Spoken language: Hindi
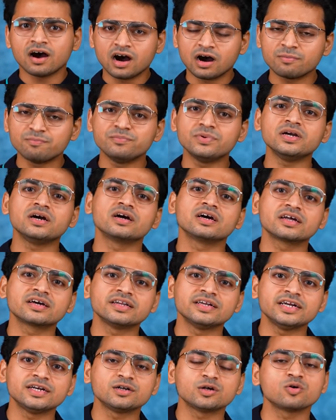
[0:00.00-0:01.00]
आप भी अगर
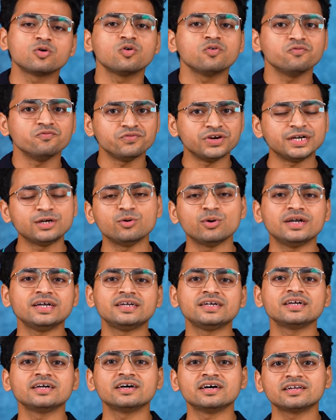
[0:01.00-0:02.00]
क्रिएटर हो वीडियो
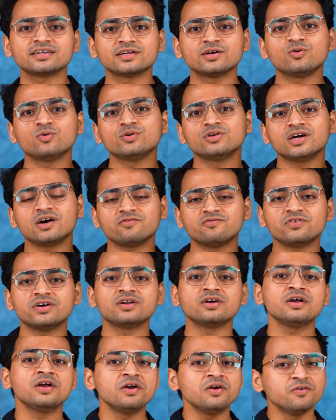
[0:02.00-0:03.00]
एडिटिंग कर रहे हो या
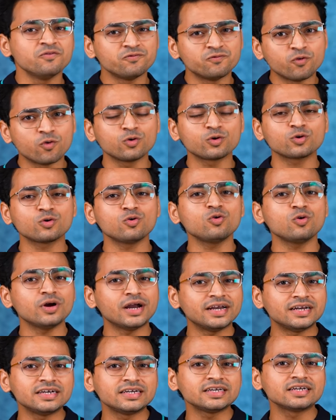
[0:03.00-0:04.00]
फिर फ़ोटो
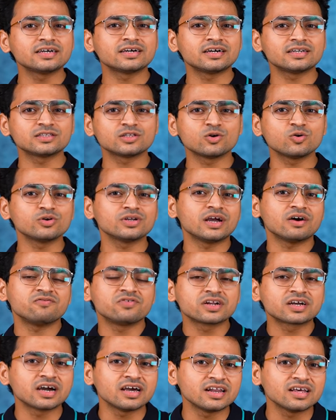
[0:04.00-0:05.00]
एडिटिंग करते हो या
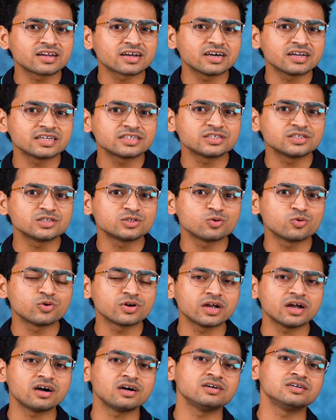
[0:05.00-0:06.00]
फिर कलर करेक्शंस हो
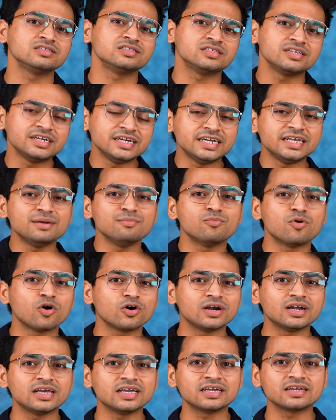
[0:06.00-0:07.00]
गया थ्री डी
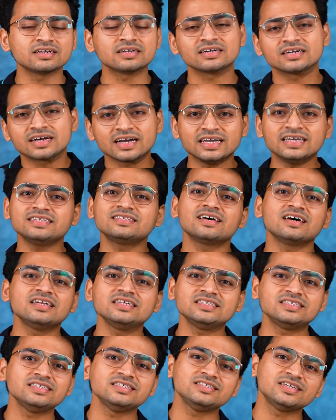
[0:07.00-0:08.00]
मॉडलिंग कई
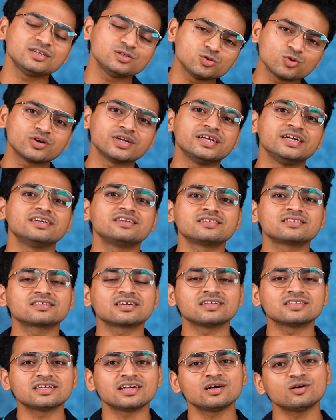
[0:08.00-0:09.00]
सारी चीज़ें जो क्रिएटर्स
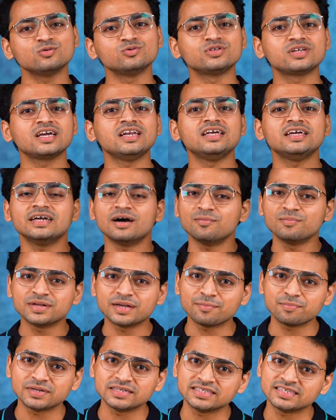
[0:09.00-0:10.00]
करते हैं ना उनके लिए हम
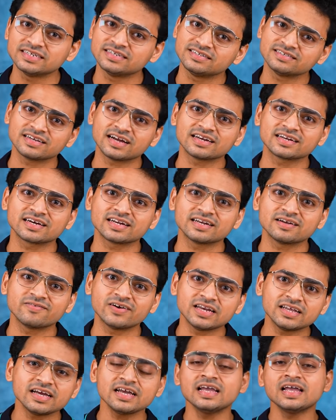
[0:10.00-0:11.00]
ये पीसी डिज़ाइन करने
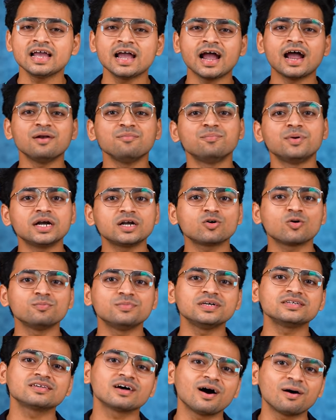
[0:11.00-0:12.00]
वाले हैं एंड बट
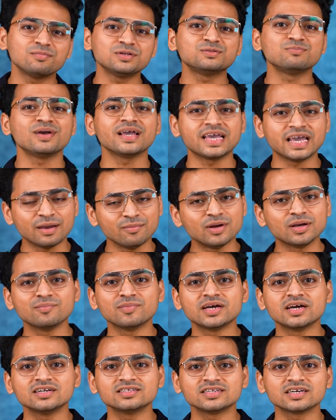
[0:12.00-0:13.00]
ऑब्वियस आप इसमें गेमिंग
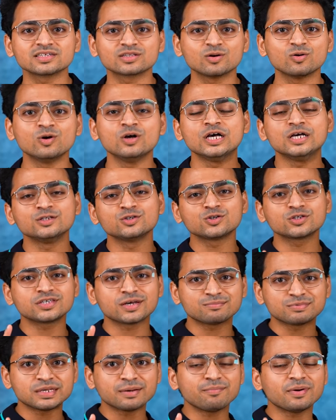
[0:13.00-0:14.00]
भी कर सकते हो सो so,
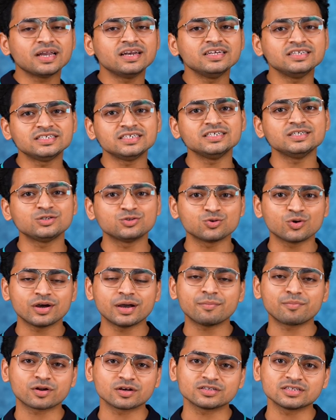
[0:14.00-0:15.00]
सबसे पहली चीज़ जो
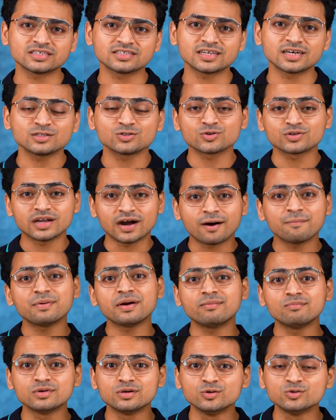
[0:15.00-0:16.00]
है प्रोसेसर सो so, यहाँ पे
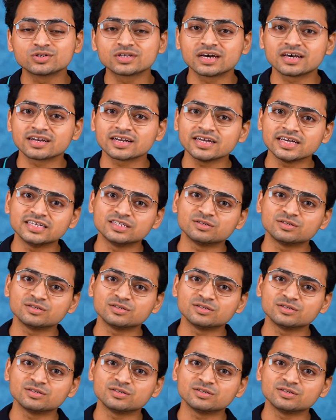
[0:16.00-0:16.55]
हम यूज़ कर रहे हैं